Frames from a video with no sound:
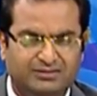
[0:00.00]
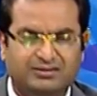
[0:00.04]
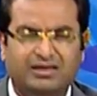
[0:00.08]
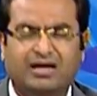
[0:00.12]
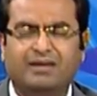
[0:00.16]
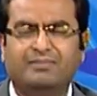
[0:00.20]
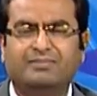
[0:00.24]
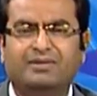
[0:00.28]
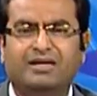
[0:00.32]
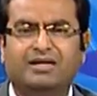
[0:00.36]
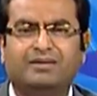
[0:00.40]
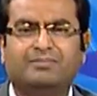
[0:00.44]

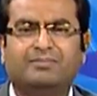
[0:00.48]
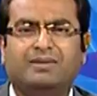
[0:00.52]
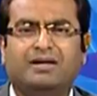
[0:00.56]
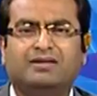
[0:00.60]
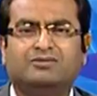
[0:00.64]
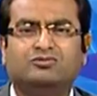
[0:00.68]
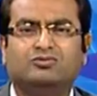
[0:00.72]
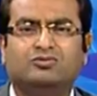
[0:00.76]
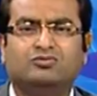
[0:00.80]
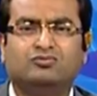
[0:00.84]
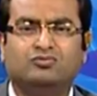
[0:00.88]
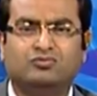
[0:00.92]
ताम एक
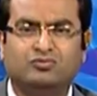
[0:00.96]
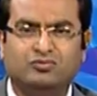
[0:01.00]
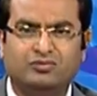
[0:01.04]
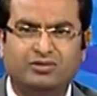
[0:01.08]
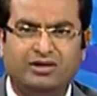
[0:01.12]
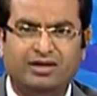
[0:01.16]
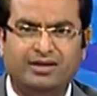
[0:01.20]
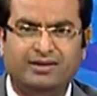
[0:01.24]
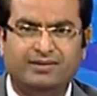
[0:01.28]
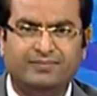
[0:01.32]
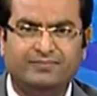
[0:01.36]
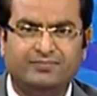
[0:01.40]
बात तो
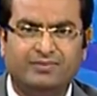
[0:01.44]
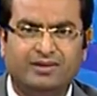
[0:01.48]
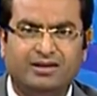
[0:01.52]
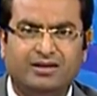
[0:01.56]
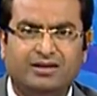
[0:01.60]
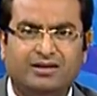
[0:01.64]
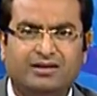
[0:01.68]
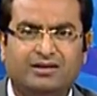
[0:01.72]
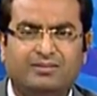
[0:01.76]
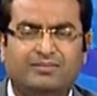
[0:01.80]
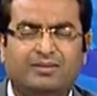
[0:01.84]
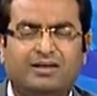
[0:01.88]
ज़रूर है
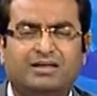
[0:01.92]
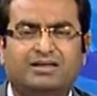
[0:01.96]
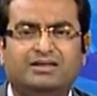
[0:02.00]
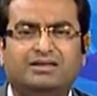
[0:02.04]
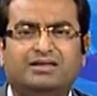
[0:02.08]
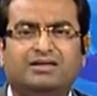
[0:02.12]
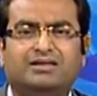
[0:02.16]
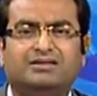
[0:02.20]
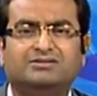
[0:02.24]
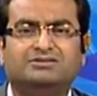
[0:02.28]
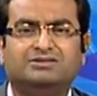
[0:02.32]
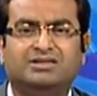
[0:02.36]

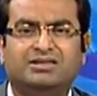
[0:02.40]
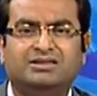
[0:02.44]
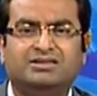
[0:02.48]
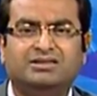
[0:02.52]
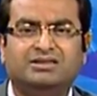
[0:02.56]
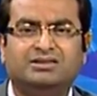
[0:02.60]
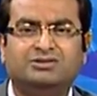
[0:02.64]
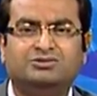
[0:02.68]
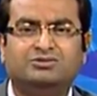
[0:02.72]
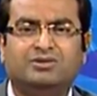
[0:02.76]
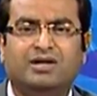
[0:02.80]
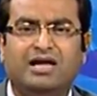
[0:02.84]
हमारे यहाँ
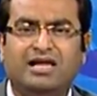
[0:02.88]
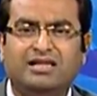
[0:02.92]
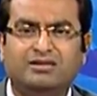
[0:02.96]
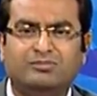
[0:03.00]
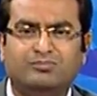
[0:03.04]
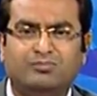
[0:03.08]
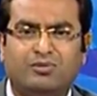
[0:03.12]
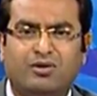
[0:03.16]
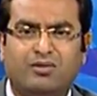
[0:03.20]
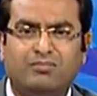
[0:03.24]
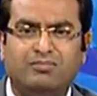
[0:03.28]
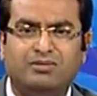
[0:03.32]
जनरल जो
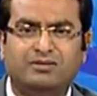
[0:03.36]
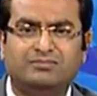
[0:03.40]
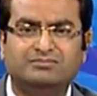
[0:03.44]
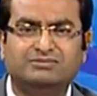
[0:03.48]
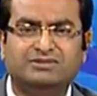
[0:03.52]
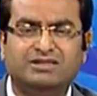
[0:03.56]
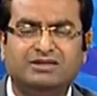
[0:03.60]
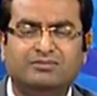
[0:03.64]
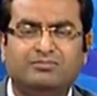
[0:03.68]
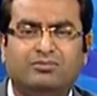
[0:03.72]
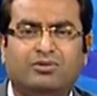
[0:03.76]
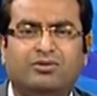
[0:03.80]
हेल्थ
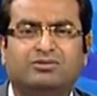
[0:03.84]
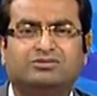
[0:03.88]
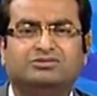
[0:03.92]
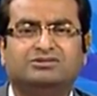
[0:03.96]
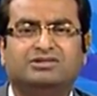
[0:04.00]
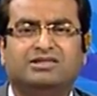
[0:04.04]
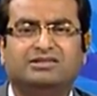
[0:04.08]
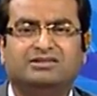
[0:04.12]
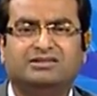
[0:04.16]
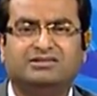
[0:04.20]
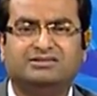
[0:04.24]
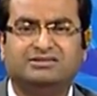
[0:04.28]
प्रॉब्लम्स हैं
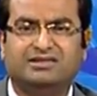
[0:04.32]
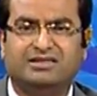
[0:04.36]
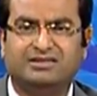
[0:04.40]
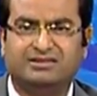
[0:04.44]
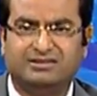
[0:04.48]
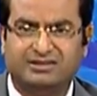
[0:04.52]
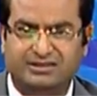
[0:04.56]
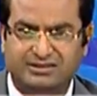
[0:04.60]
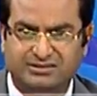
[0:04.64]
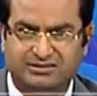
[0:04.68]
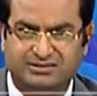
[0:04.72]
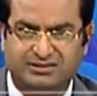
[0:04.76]
बहुत जल्दी से
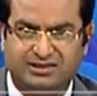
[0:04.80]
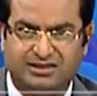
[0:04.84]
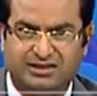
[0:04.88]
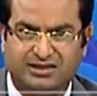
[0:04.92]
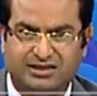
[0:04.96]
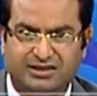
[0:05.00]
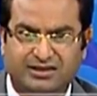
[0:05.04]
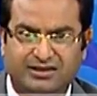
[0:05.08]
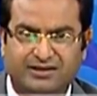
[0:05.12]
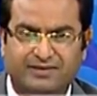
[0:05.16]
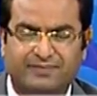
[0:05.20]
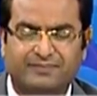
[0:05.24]
इंक्रीज़ कर
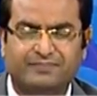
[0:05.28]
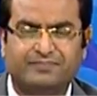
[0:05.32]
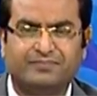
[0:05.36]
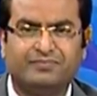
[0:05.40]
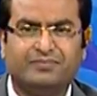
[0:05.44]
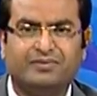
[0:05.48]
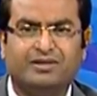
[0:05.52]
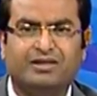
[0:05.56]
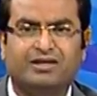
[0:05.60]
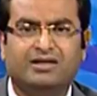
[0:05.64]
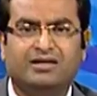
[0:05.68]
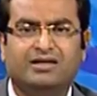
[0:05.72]
रही
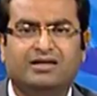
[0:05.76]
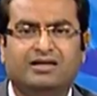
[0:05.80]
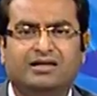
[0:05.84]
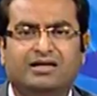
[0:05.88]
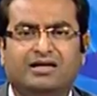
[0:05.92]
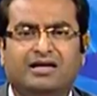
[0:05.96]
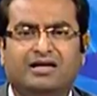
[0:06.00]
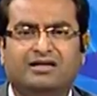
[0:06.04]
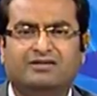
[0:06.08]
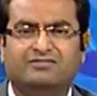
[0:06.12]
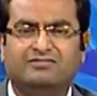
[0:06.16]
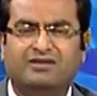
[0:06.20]

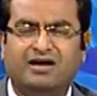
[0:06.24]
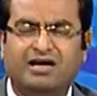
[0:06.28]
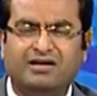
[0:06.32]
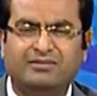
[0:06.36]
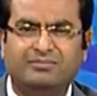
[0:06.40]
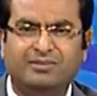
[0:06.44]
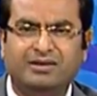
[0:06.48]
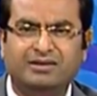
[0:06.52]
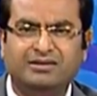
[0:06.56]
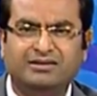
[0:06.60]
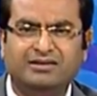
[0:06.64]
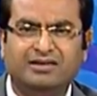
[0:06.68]

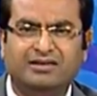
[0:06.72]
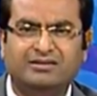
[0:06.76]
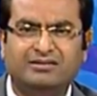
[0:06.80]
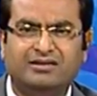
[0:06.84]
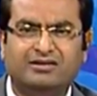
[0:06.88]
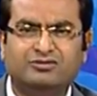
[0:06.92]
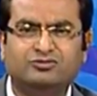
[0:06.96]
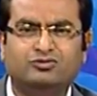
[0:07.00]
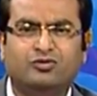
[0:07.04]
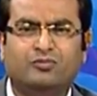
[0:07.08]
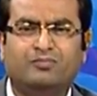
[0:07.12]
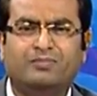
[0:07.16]
एनवायरनमेंट के
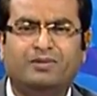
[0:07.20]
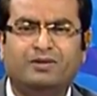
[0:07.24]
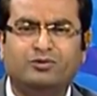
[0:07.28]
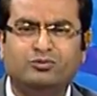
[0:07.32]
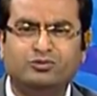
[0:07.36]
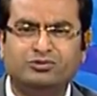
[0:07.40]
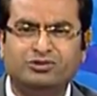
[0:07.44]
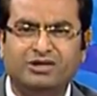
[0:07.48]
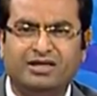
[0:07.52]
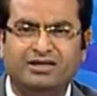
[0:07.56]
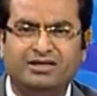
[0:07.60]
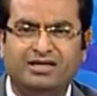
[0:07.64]
अंदर जो
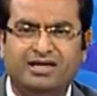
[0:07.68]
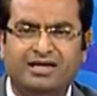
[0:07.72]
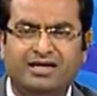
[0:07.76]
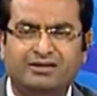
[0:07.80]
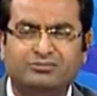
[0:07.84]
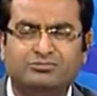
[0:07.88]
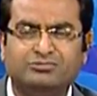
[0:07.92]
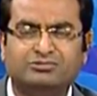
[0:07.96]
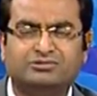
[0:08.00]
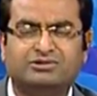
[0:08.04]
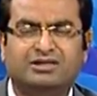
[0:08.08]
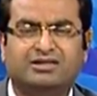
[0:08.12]
पोल्यूशन
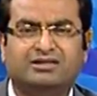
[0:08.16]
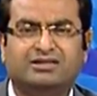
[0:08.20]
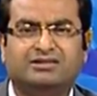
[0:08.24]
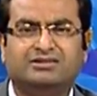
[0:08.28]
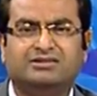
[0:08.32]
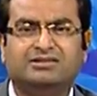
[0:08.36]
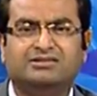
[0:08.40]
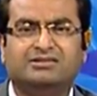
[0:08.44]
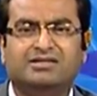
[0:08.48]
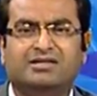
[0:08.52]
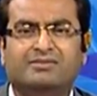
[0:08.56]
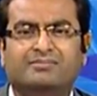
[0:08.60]
है उसके
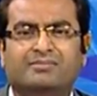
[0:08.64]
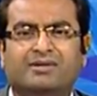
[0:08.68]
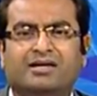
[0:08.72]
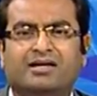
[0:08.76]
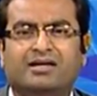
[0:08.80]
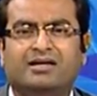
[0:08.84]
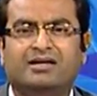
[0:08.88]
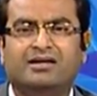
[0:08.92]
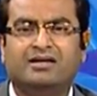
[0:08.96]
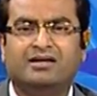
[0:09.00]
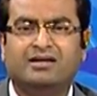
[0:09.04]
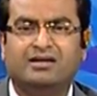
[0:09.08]
नतीजे
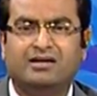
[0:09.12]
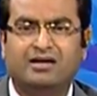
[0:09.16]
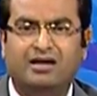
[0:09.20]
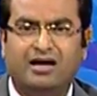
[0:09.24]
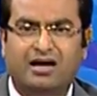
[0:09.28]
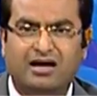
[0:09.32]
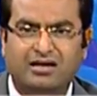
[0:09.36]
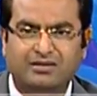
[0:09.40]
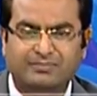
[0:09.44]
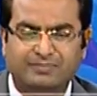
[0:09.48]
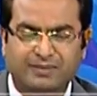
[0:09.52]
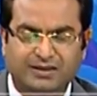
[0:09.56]
में
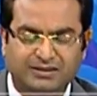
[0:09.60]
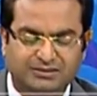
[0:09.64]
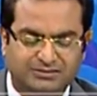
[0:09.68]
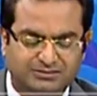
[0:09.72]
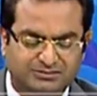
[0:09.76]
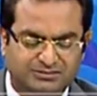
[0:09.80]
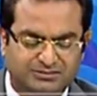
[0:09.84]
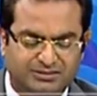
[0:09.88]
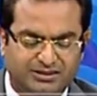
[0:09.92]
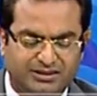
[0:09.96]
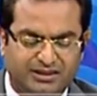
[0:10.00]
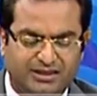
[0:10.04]
अर्बन
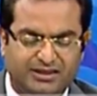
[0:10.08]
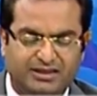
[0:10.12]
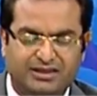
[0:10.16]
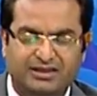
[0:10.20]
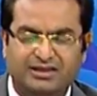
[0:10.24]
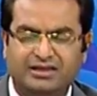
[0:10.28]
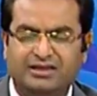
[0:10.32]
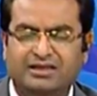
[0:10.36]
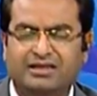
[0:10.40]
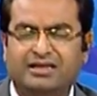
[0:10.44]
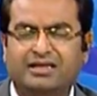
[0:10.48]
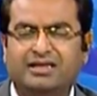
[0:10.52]

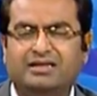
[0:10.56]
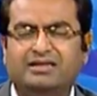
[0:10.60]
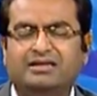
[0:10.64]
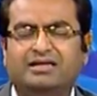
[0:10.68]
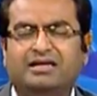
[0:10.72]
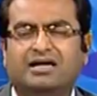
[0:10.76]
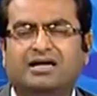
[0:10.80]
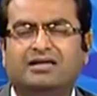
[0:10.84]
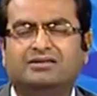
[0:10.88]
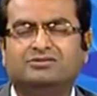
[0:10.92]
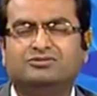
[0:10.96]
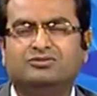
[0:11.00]

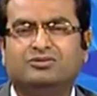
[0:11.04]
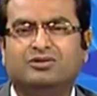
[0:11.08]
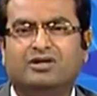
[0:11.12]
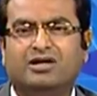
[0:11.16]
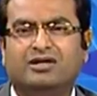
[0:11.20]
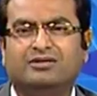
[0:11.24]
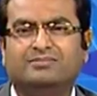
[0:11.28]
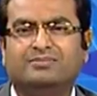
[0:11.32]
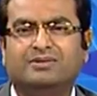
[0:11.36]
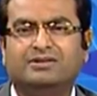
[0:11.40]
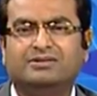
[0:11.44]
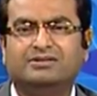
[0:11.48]
एरियाज़ और
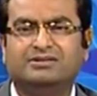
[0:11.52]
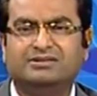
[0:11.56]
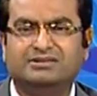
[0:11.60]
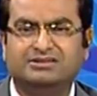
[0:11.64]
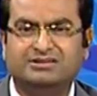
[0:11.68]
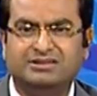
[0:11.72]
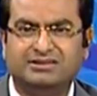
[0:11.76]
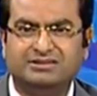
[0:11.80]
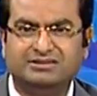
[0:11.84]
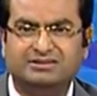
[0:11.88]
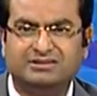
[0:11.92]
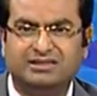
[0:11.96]
अर्बन
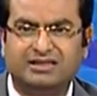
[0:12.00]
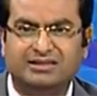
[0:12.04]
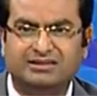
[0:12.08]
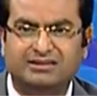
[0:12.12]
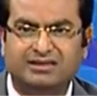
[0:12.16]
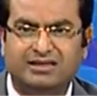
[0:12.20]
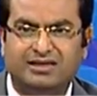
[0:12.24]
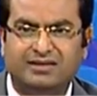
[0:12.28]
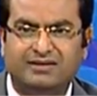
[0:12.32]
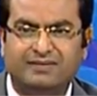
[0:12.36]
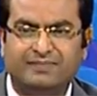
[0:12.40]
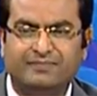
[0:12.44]
रीजन्स के
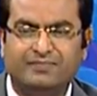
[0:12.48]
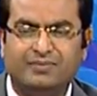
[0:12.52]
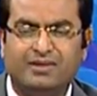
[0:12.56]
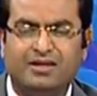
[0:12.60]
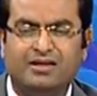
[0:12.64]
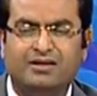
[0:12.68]
अंदर